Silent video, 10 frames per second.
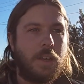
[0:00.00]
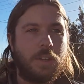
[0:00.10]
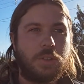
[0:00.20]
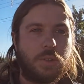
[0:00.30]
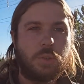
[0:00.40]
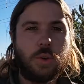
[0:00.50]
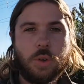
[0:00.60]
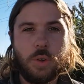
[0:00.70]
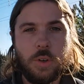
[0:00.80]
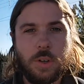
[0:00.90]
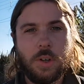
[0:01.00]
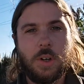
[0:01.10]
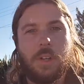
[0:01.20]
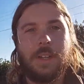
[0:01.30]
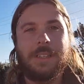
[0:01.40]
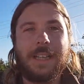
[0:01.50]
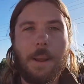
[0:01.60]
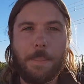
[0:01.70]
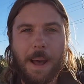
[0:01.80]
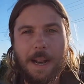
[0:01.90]
solo tra
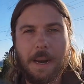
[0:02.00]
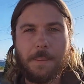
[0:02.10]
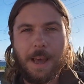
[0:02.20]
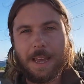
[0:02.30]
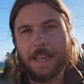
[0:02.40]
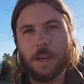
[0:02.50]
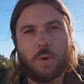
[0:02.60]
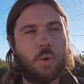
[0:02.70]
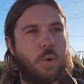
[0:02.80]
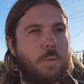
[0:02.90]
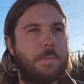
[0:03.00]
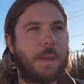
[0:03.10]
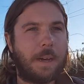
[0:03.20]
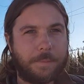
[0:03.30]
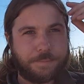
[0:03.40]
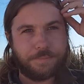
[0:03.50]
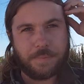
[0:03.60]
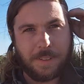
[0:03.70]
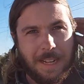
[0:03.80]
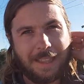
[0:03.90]
Panama e Colombia
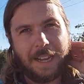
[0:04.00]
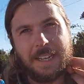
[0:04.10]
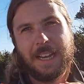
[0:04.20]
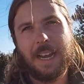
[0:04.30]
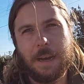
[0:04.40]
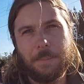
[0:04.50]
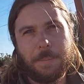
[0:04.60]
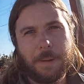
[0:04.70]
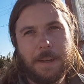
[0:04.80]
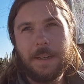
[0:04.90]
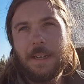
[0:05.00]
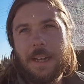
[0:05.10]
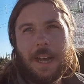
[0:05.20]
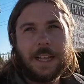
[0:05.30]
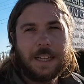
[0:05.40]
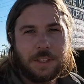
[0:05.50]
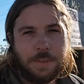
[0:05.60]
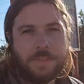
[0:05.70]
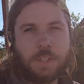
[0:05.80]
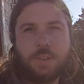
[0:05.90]
nel Darien Gap. Adesso
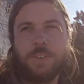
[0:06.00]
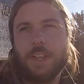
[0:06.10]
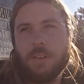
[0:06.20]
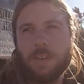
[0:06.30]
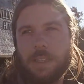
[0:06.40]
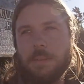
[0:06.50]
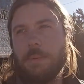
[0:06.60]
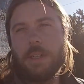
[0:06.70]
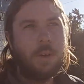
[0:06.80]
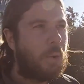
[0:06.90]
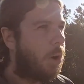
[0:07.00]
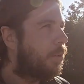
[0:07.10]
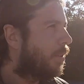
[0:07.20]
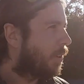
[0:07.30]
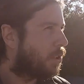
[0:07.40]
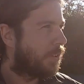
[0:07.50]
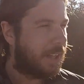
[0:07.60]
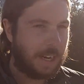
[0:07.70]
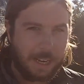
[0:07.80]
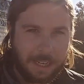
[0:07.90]
vi faccio vedere un attimino il luogo, vi faccio
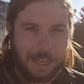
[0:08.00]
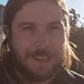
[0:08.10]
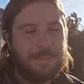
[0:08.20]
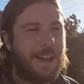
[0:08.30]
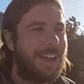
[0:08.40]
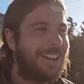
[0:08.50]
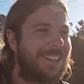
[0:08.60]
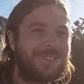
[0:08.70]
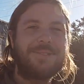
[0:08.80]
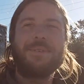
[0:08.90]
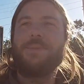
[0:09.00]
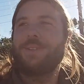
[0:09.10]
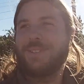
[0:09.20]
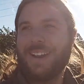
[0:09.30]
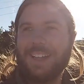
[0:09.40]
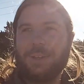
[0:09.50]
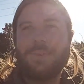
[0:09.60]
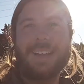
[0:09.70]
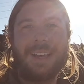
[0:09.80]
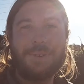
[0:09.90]
vedere anche il mare, sono emozionato
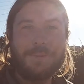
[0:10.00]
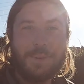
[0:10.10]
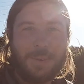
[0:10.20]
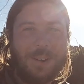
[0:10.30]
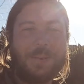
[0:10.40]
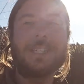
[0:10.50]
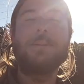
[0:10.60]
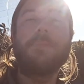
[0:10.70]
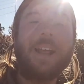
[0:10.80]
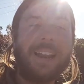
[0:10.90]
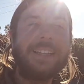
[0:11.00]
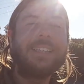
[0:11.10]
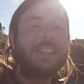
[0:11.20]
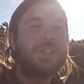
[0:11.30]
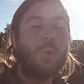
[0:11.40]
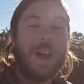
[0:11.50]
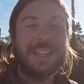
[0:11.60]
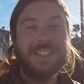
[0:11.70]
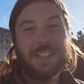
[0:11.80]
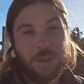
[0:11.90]
perché comunque qui si parla di
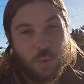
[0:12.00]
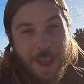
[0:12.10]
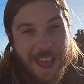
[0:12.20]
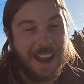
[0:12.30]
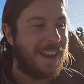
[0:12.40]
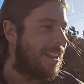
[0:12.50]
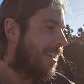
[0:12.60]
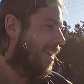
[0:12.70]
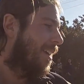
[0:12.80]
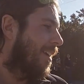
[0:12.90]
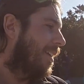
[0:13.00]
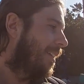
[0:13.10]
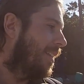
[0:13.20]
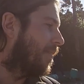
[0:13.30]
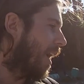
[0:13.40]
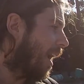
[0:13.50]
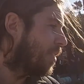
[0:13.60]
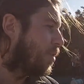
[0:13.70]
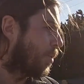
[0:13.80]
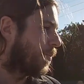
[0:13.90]
quasi due anni di
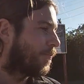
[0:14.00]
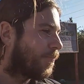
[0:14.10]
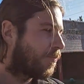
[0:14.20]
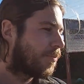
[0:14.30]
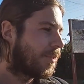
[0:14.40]
viaggio